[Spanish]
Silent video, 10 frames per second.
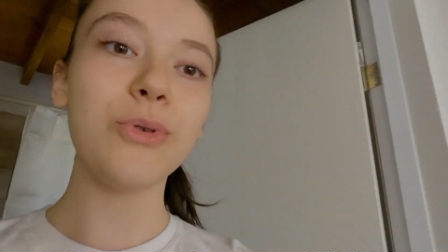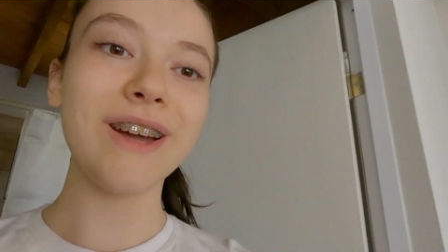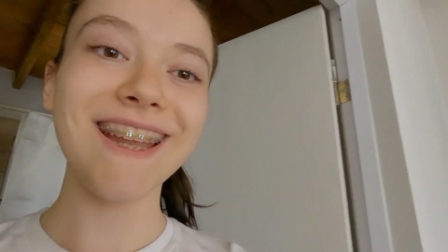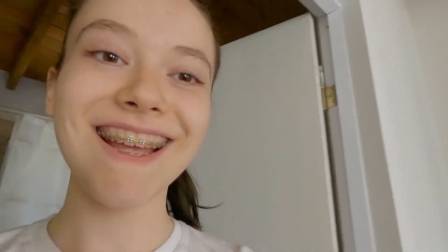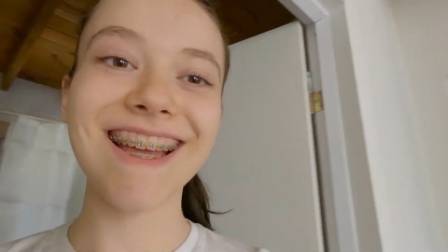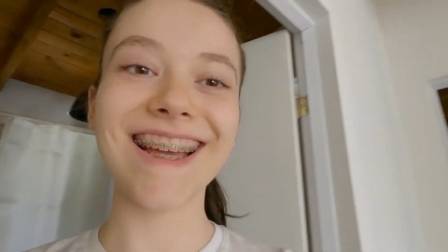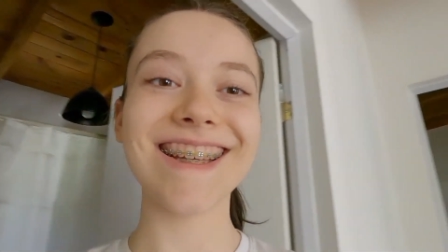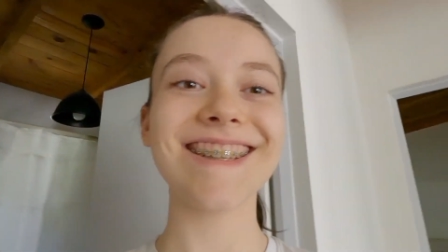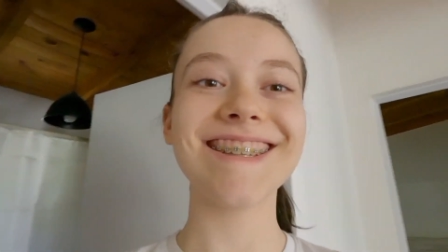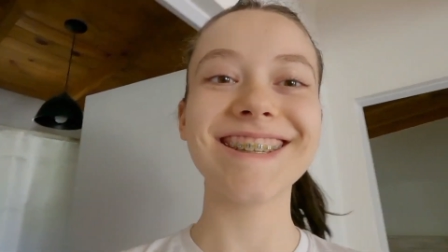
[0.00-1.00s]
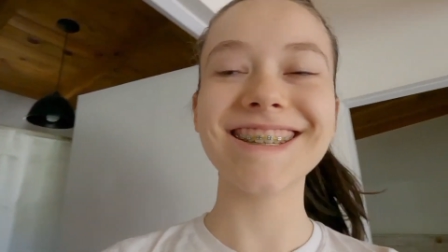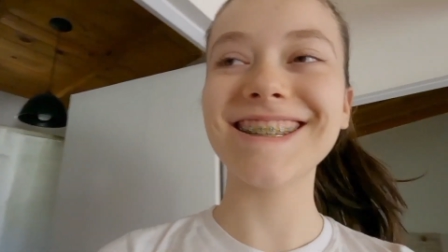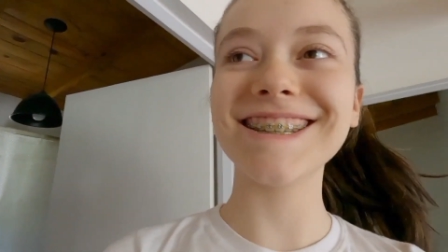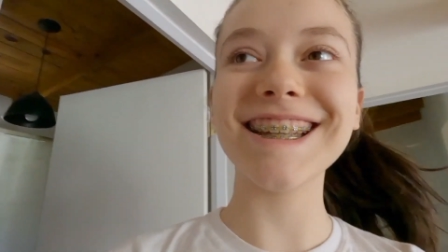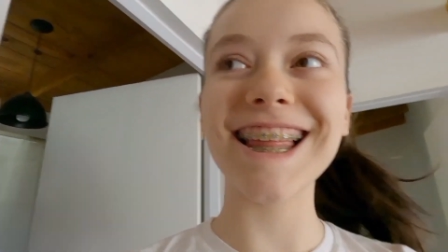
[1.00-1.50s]

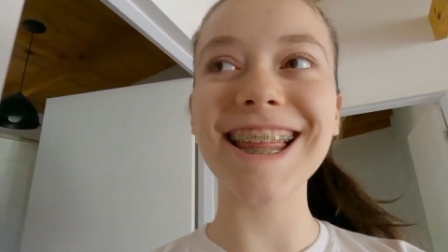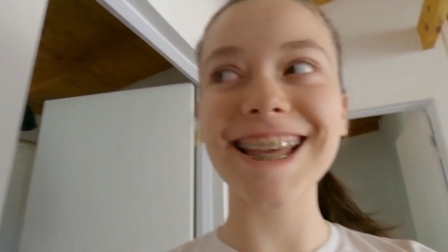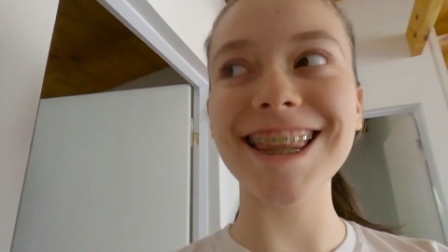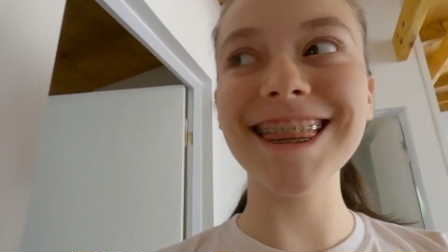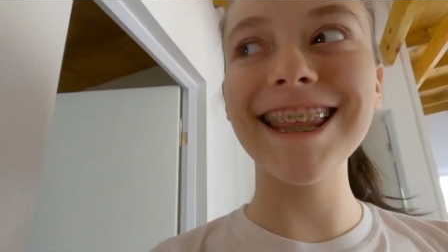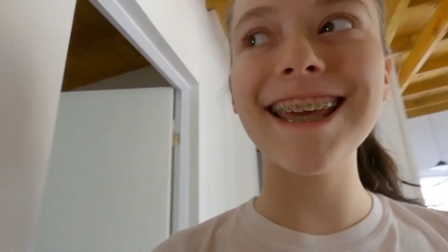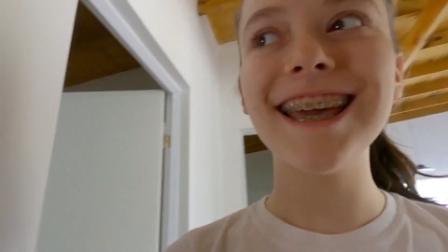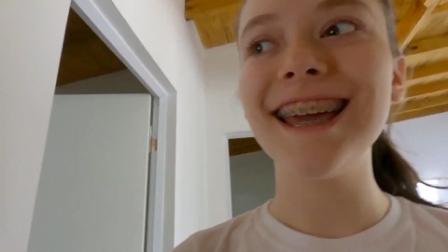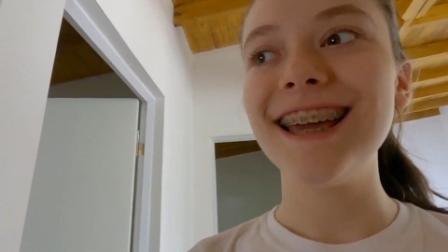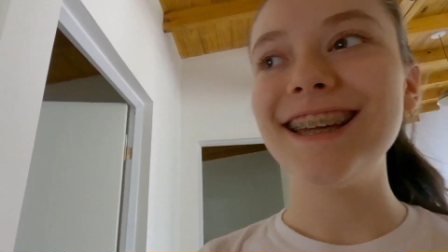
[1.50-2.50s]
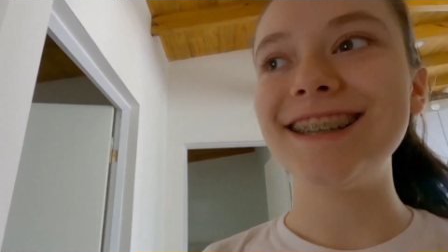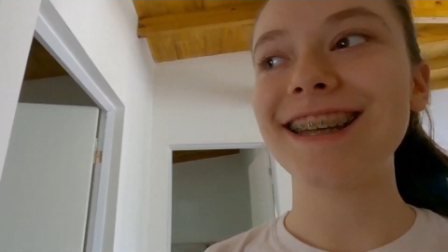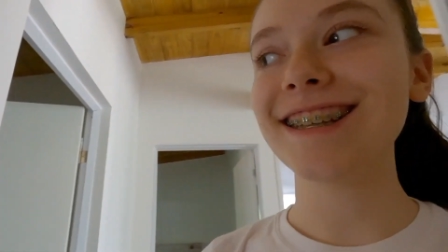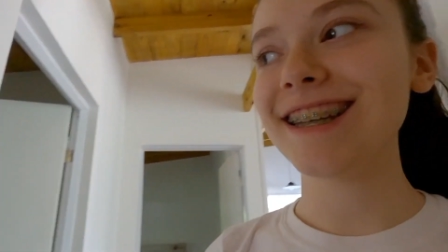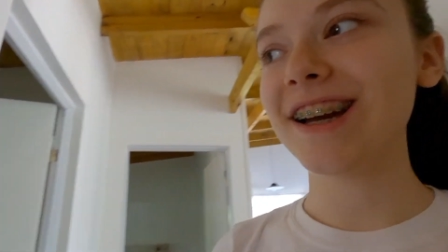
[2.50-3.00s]
Buenas, nada gente,
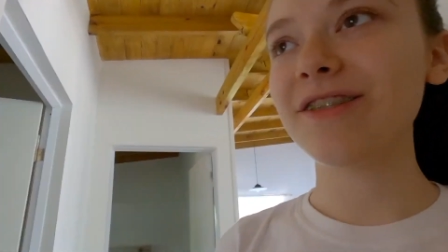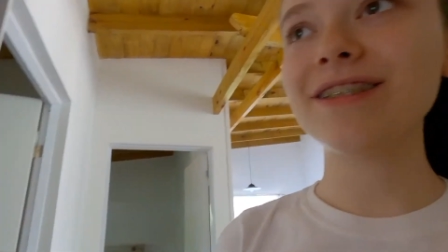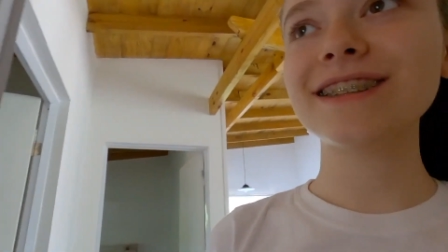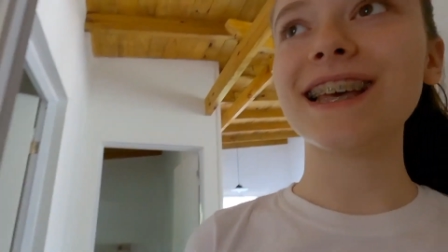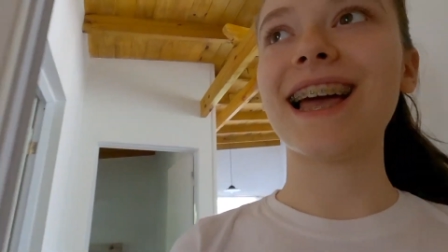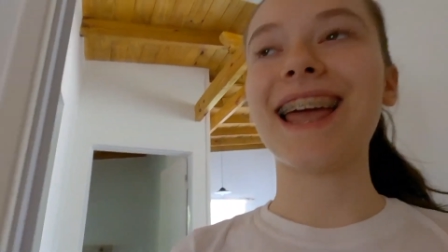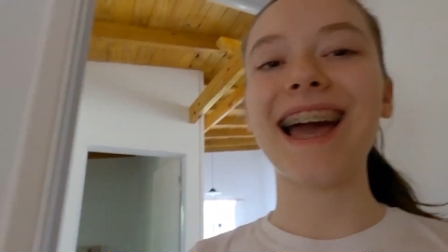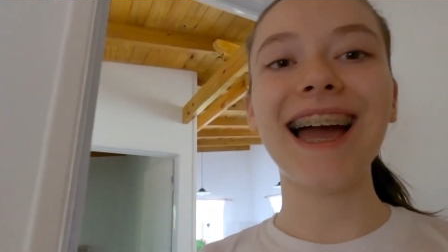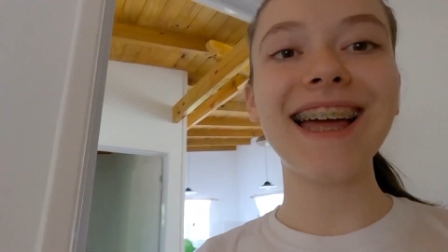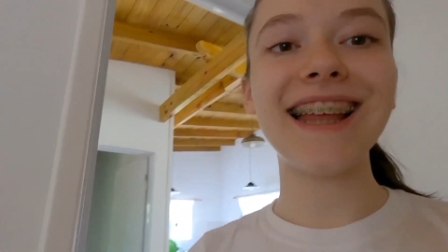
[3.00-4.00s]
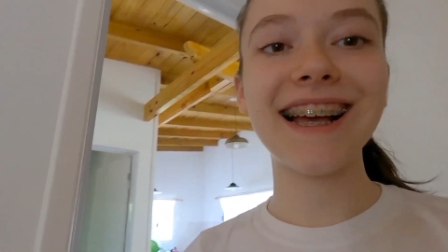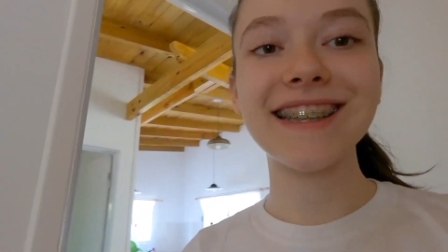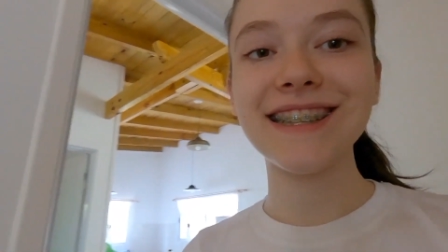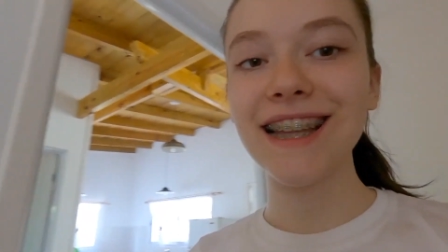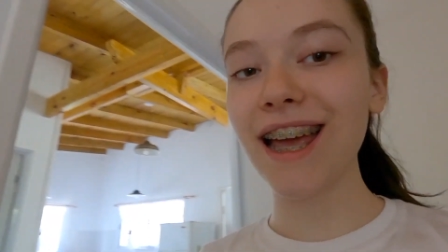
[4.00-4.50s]
ya llegamos acá a la
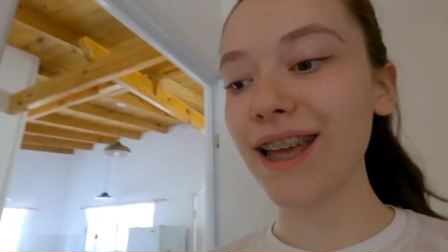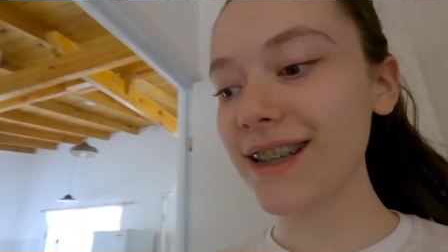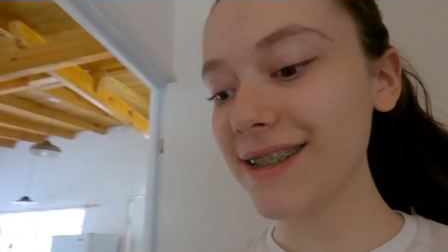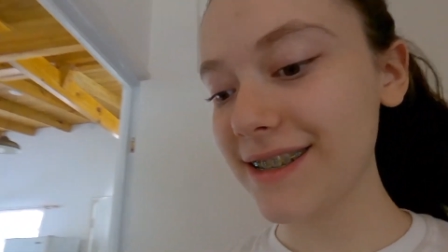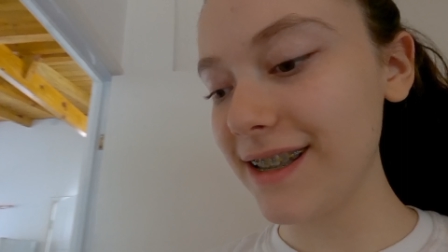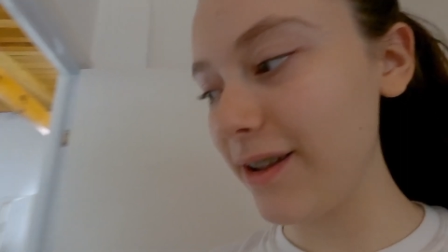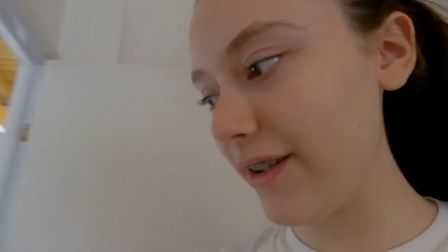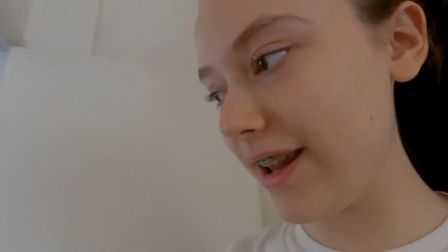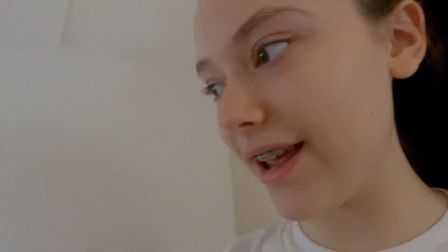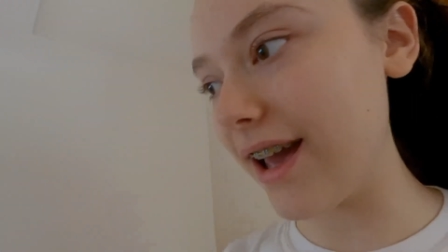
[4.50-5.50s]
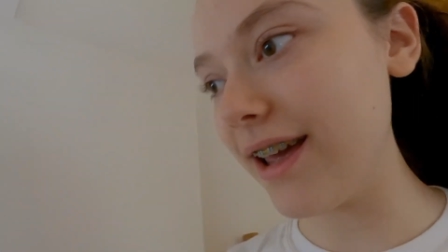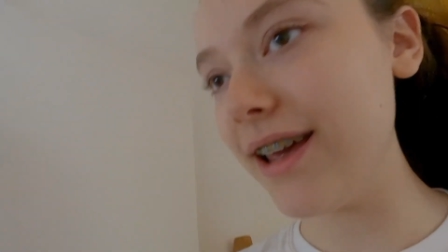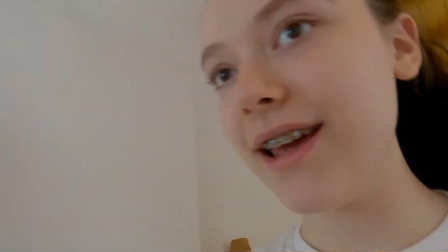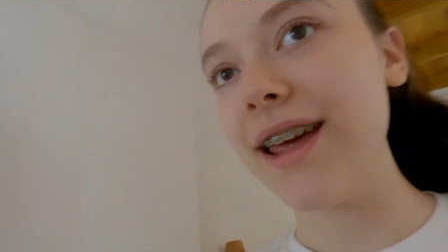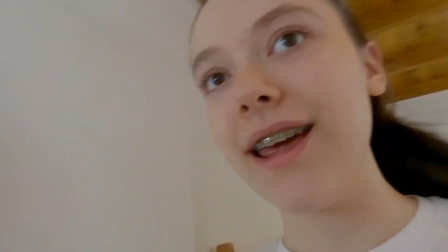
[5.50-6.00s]
casita, es divina.